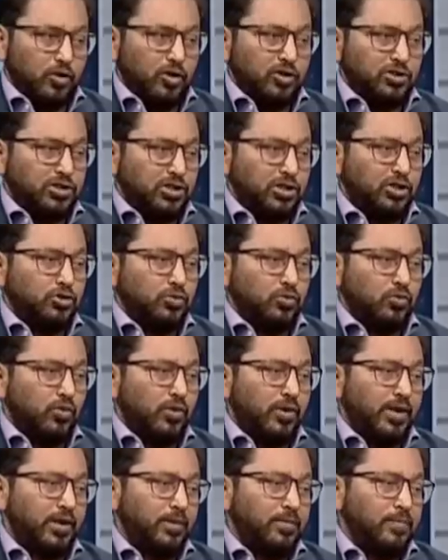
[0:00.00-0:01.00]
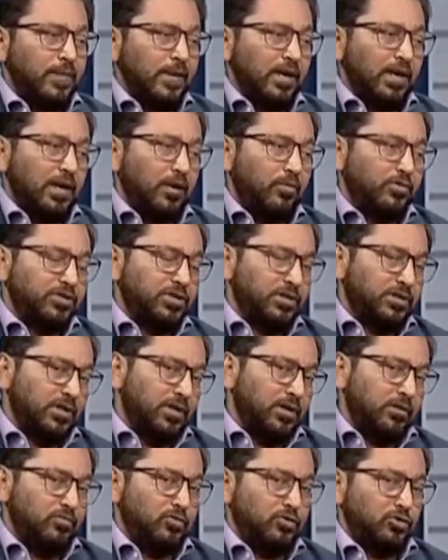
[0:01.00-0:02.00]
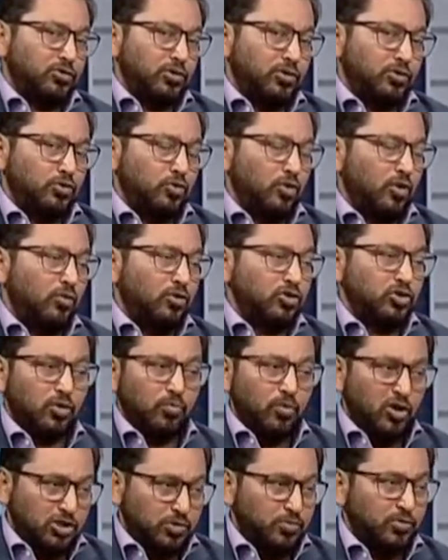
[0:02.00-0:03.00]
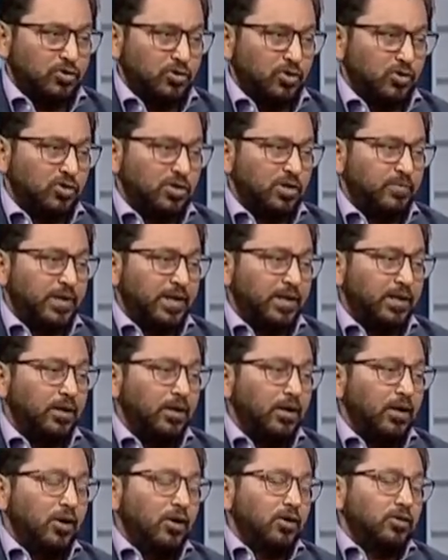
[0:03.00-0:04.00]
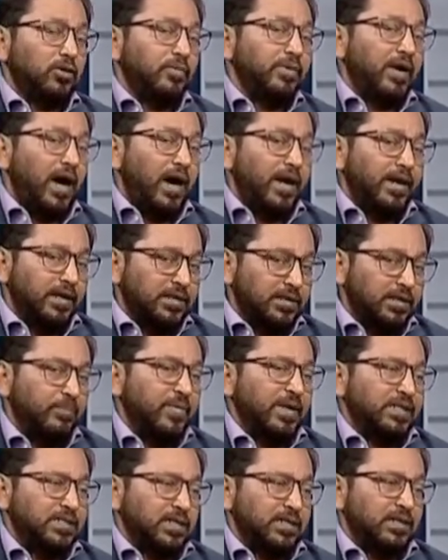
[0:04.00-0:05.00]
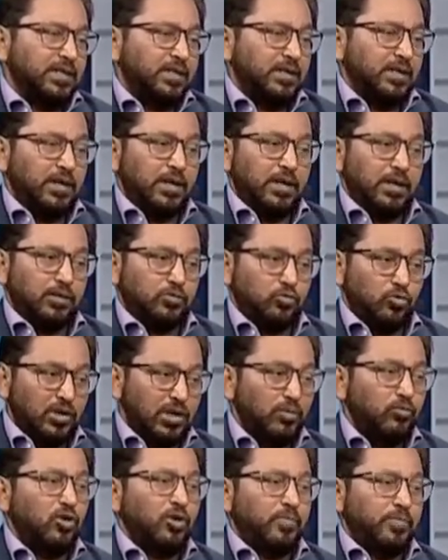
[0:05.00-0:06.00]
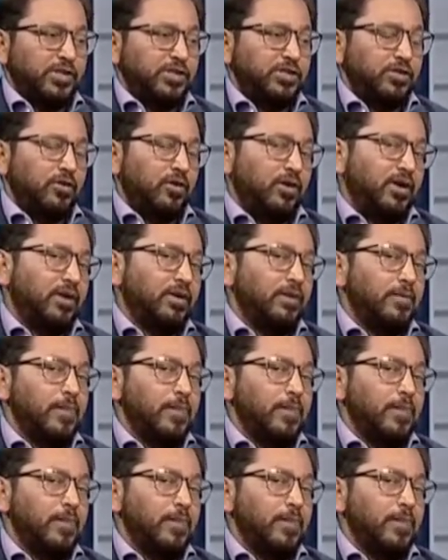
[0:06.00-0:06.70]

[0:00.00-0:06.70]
বয়স থেকে শুরু হয় এবং সেটা ষোলো বছর বয়স পর্যন্ত হতে পারে আচ্ছা। তবে আরেকটা বাচ্চাদের তুলনামূলক বেশি হয়